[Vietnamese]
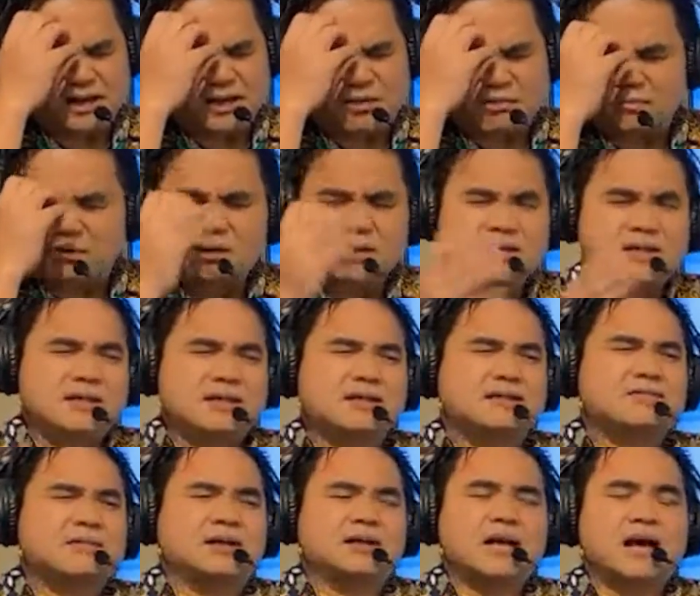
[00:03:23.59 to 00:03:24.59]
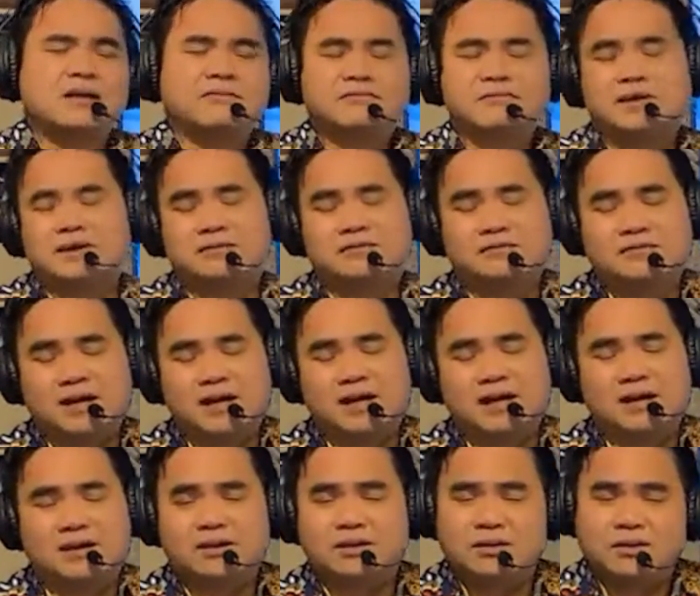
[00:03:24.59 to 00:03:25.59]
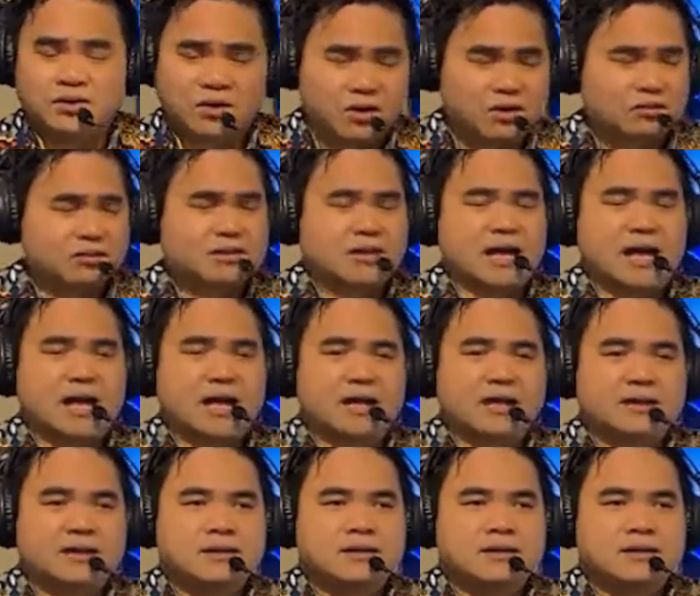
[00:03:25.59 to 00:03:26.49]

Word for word: không có gì về than phiền về khó cả